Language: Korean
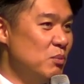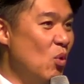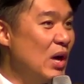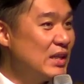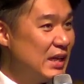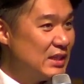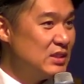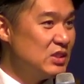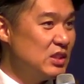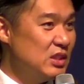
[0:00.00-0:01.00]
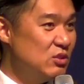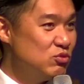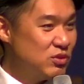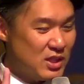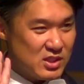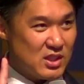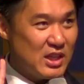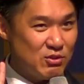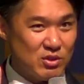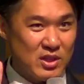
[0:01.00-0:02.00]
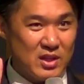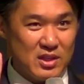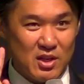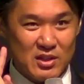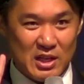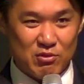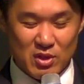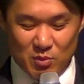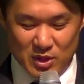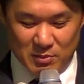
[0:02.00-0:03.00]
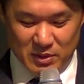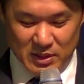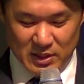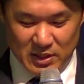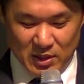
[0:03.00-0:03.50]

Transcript: 뭐가 다른지 이 두 가지를 나누게, 어, 나누기를 원합니다.